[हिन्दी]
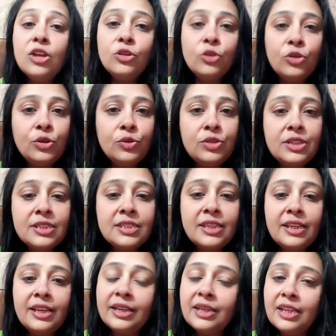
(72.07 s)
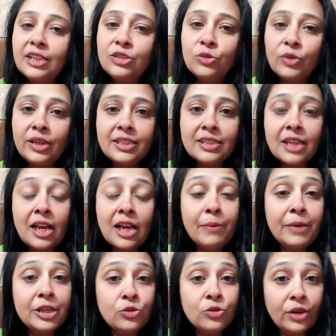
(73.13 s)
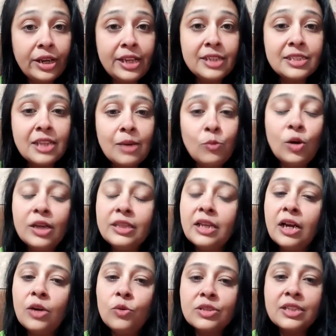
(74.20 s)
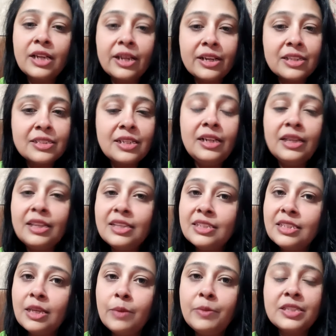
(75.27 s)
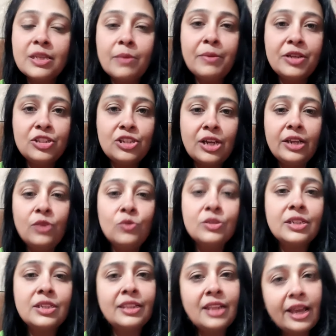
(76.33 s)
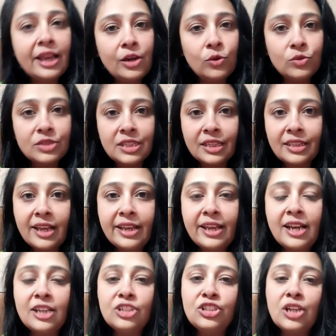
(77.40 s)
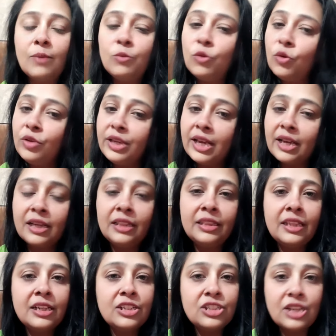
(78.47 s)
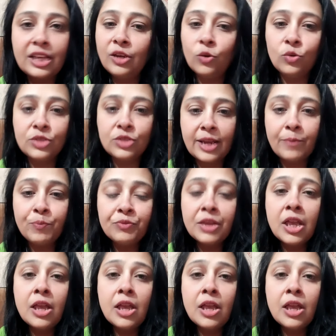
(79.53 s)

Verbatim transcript: तो यूजीसी नेट का जो एग्जाम है जो री एग्जाम हुआ था उसका रिजल्ट किसी भी समय जारी हो सकता है हो सकता है आज शाम को या कल तक जारी हो जाए